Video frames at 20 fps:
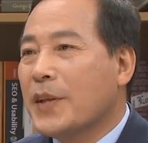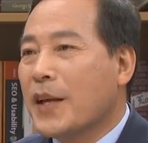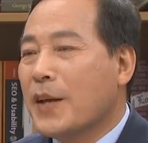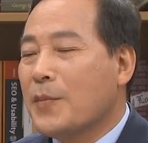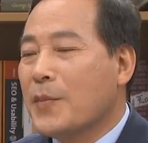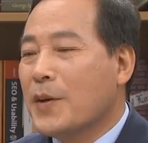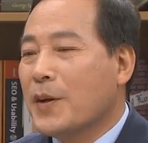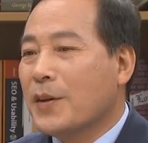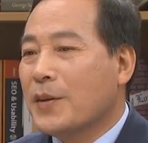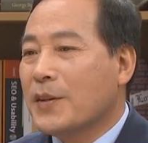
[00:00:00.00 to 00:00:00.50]

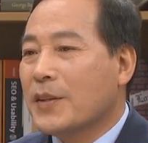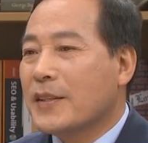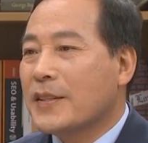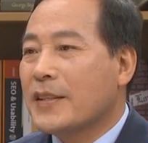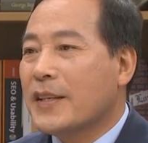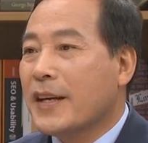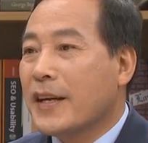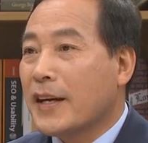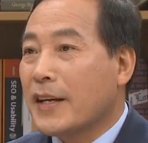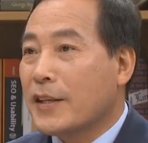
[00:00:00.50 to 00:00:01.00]
뭐냐면
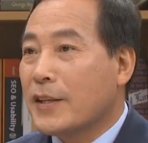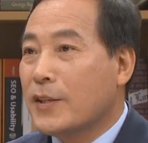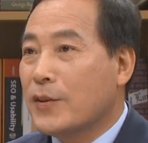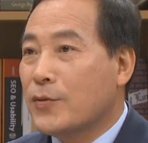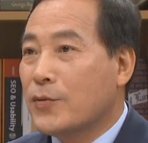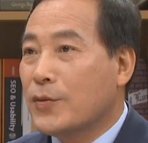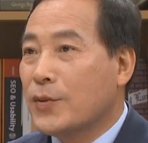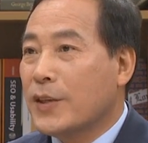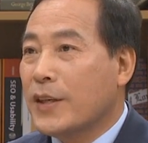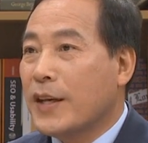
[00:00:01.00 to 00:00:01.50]
제가
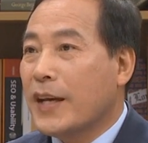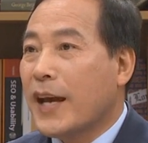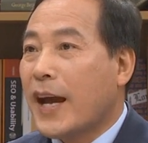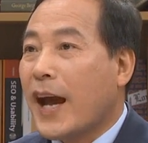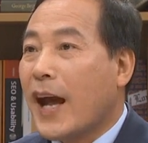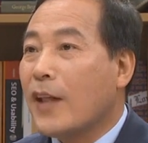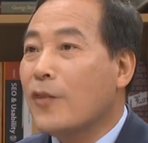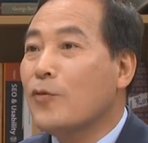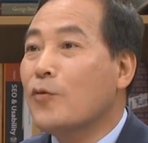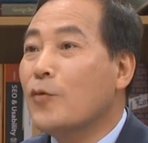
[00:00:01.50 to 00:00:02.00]
기술이
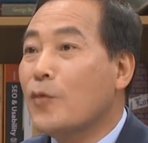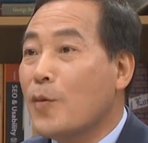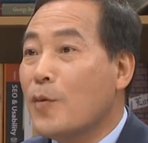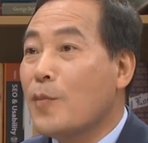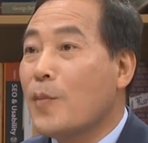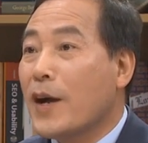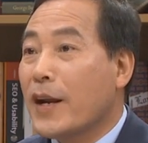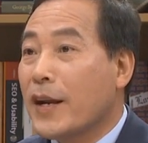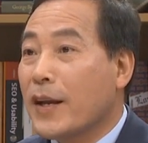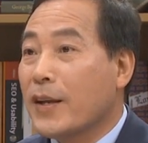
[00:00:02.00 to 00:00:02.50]
한두
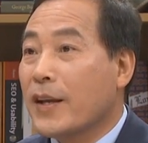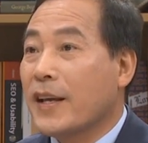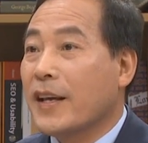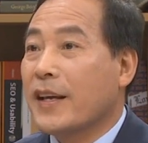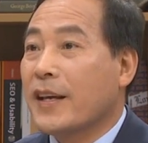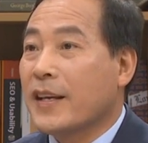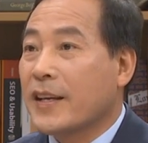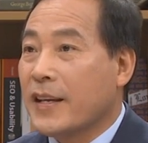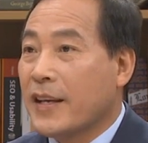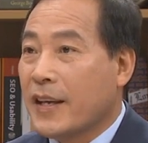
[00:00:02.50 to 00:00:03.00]

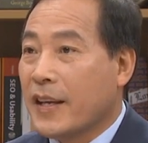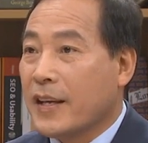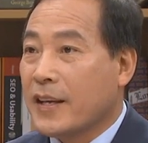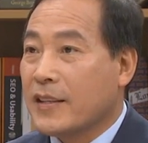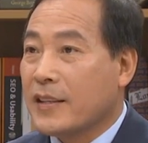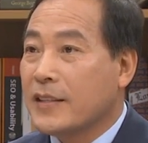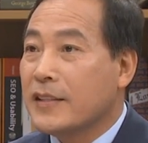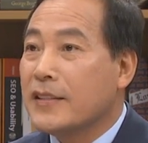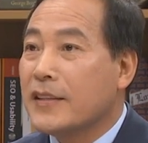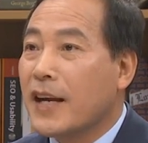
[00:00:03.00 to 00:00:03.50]
번만에 이게
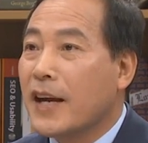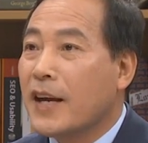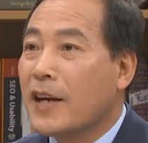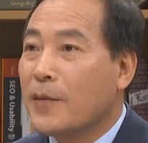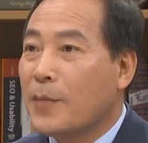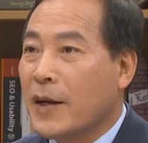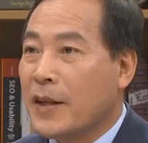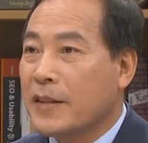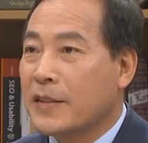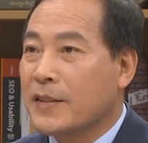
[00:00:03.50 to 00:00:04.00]
큰 상을
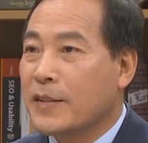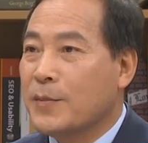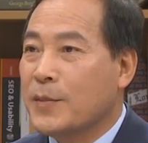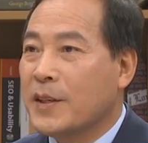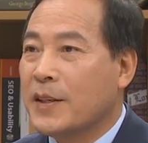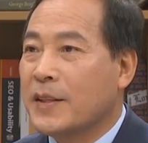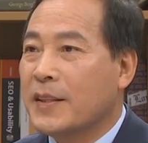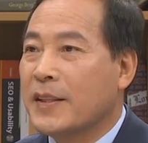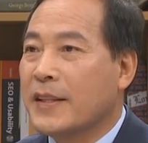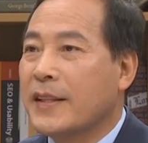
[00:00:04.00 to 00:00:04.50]

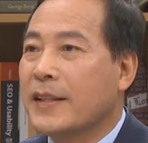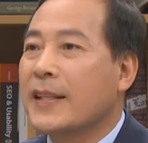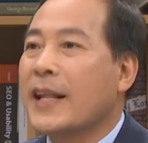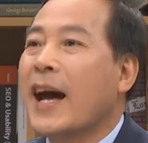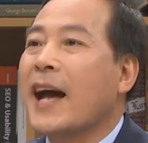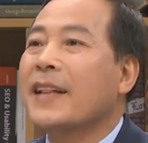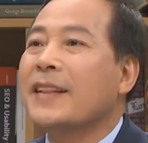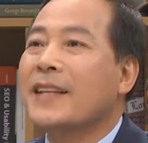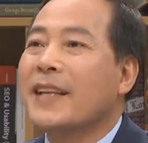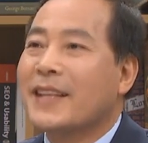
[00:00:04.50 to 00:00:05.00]
받았으면 네.
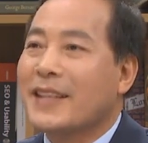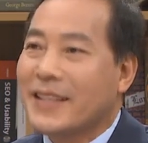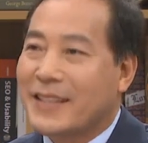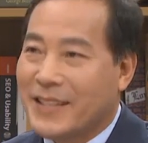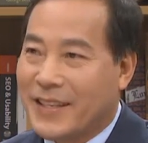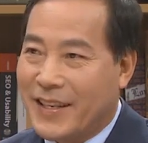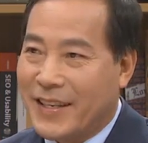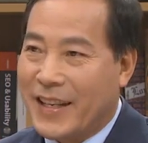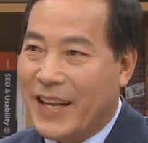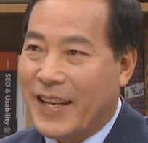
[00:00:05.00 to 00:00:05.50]

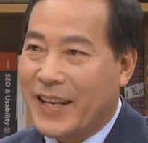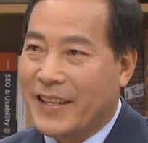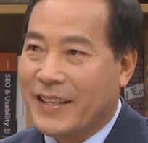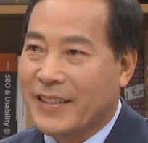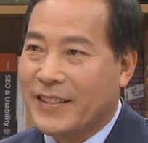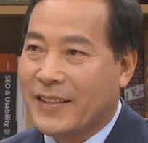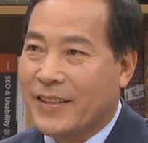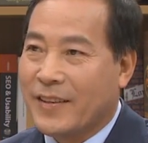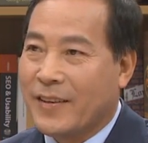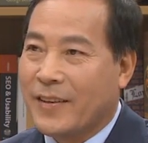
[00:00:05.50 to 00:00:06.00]
나태해졌을 거다 이거죠.
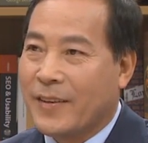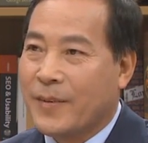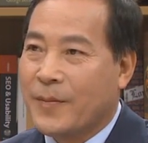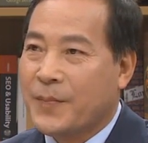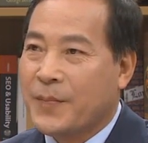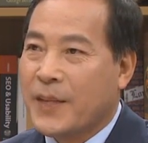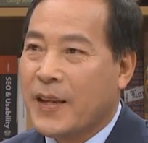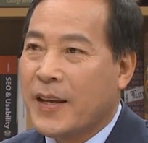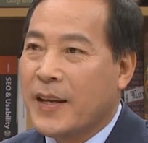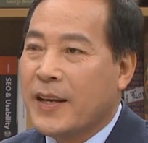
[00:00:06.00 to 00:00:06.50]

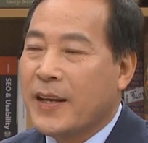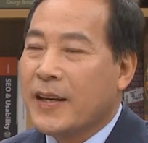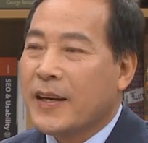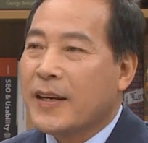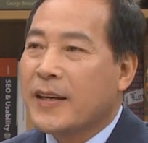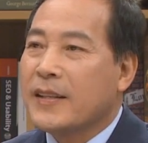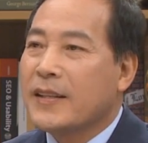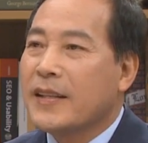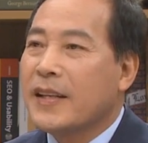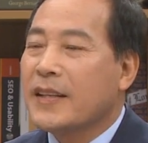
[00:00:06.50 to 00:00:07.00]
아.
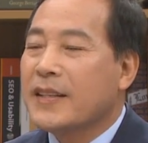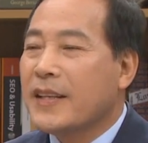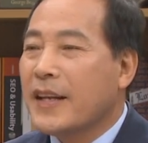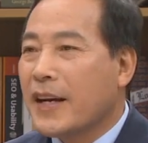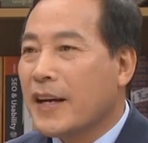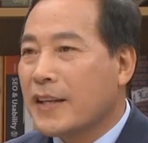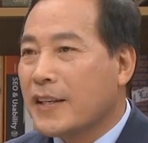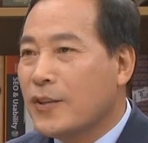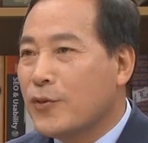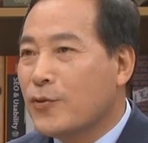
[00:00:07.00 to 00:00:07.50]
근데
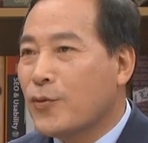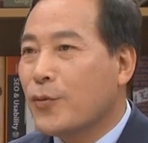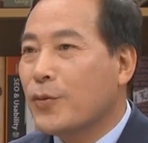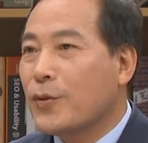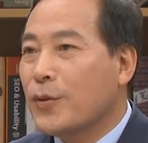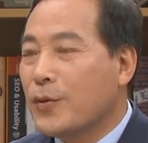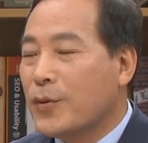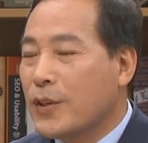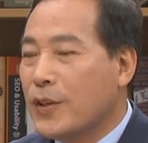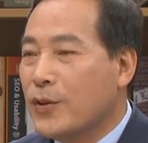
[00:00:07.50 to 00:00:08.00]
제가
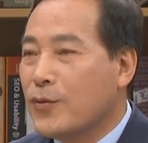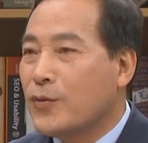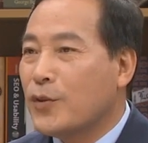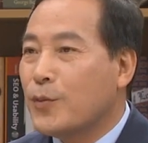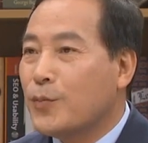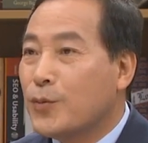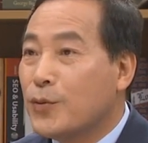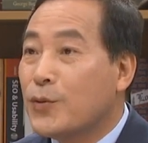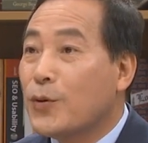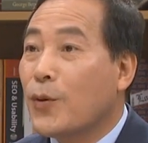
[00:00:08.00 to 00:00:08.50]
기술이,
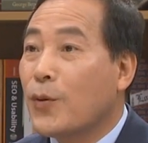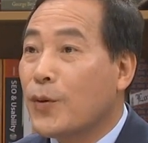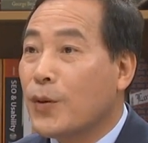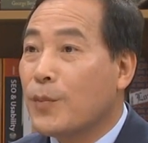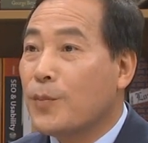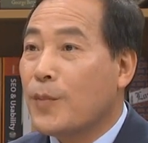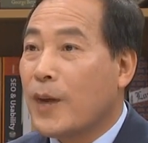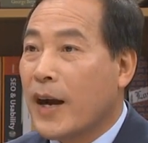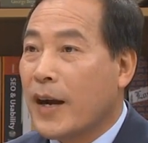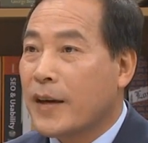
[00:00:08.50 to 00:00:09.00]
기술이
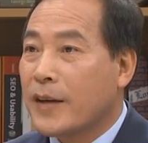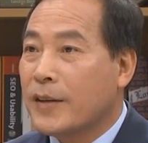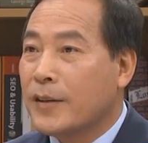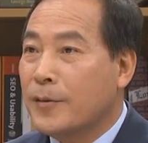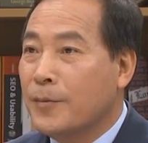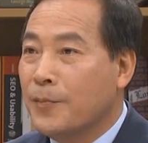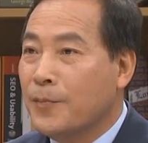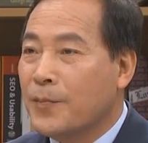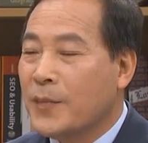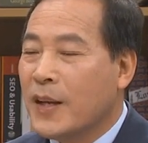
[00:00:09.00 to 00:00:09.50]
부족한
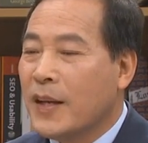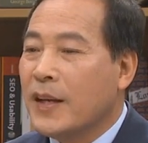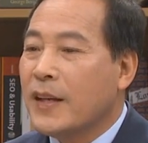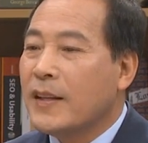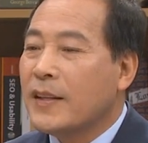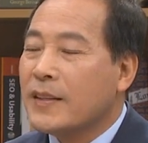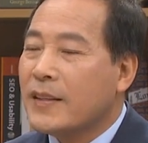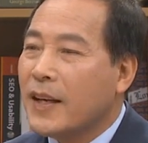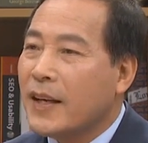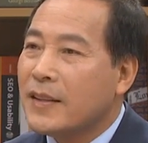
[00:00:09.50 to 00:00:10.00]
만큼
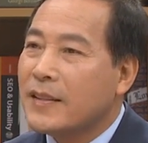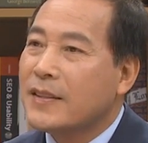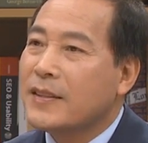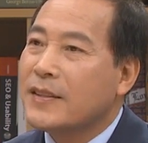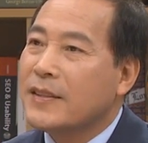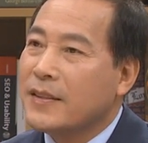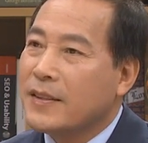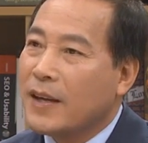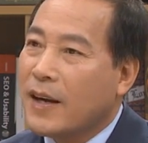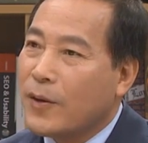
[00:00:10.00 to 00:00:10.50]
네.
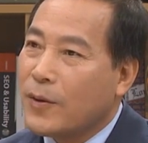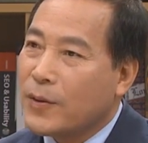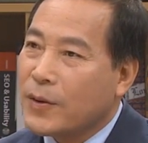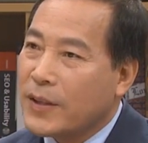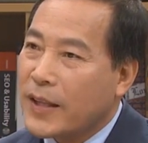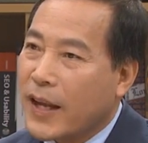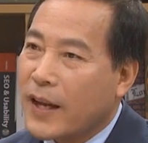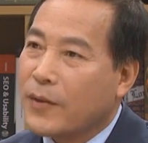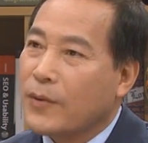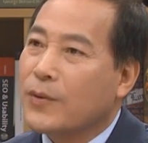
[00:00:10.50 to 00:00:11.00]
테스트하고
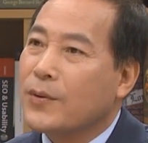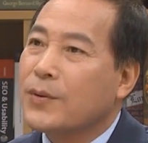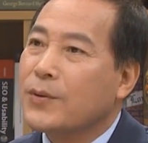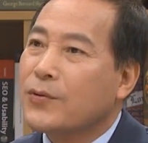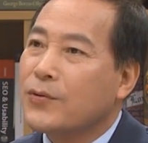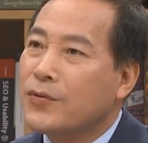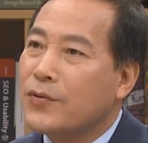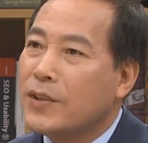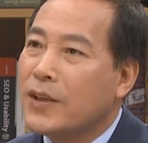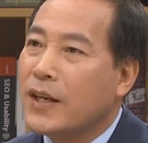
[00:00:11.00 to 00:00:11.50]
탁고
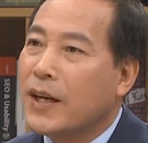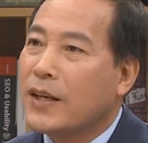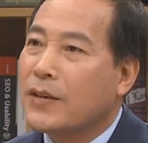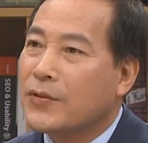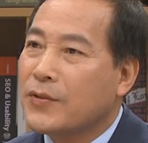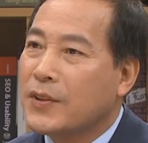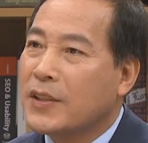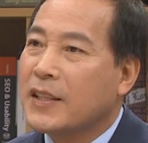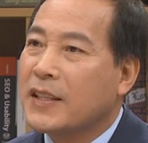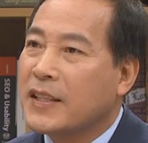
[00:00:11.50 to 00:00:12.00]
숙련할
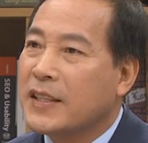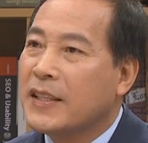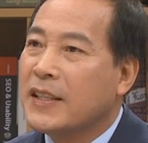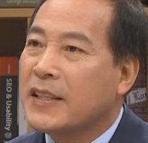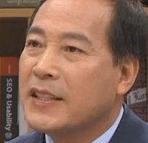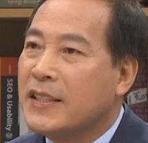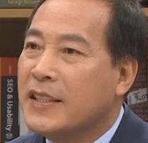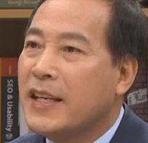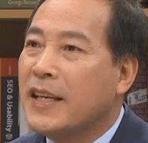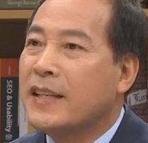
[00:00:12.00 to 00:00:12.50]
수 있는
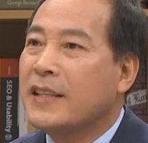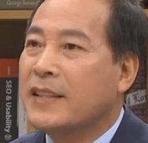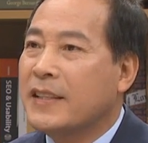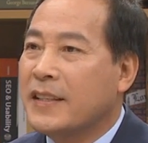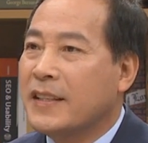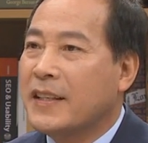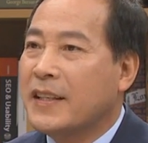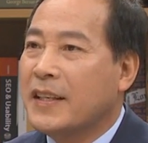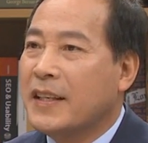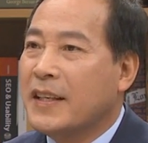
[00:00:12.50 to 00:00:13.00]
그런 기회를